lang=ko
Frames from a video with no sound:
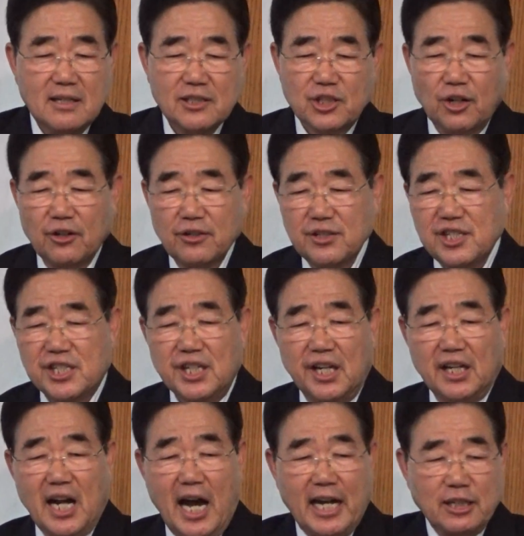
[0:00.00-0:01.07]
저거는
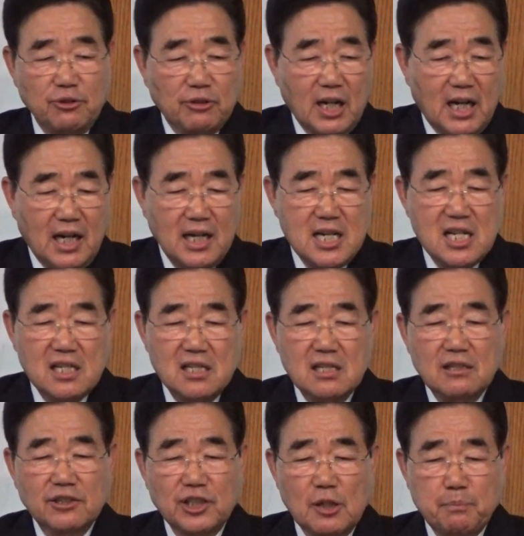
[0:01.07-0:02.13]
지혜가 아니구나.
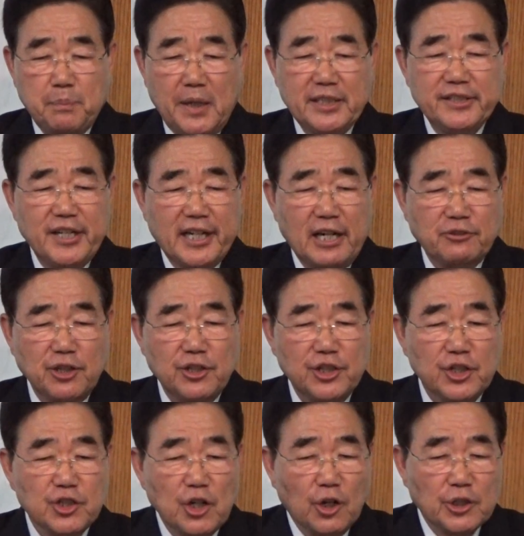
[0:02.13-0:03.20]
이것을 판단할 수
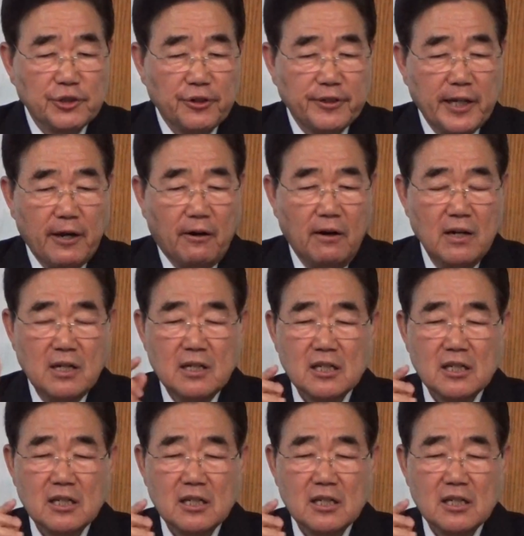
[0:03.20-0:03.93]
있는 능력을 줘야 돼요.